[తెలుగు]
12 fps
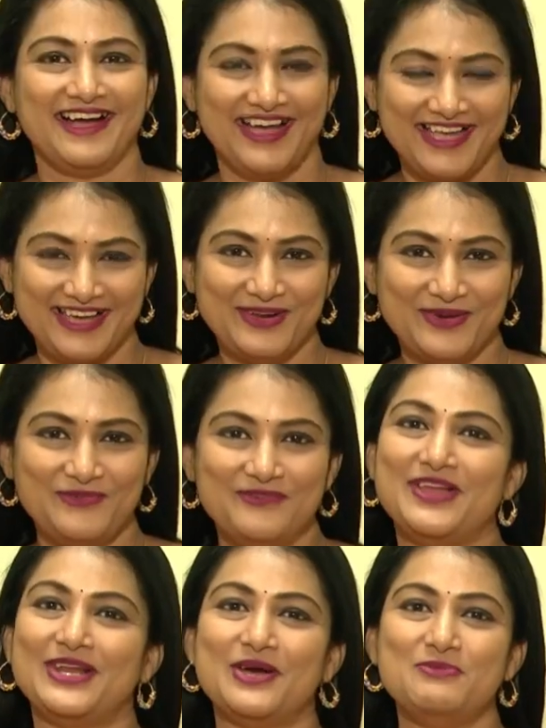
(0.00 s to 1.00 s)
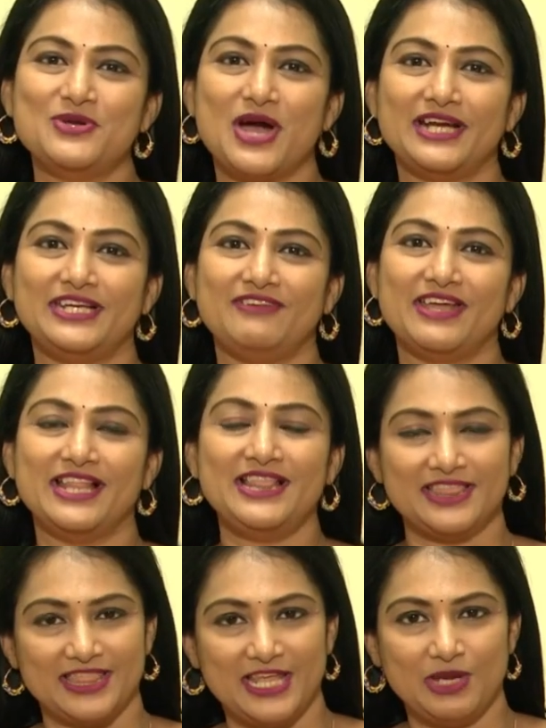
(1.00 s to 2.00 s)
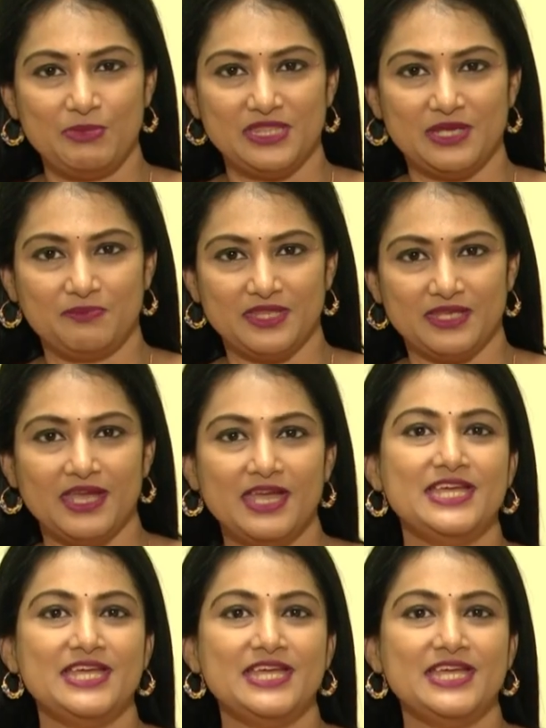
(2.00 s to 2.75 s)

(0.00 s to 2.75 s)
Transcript: హాయ్ హలో వెల్కమ్ టు ఆర్టీవీ హెల్త్ నేను మీ దీప్తి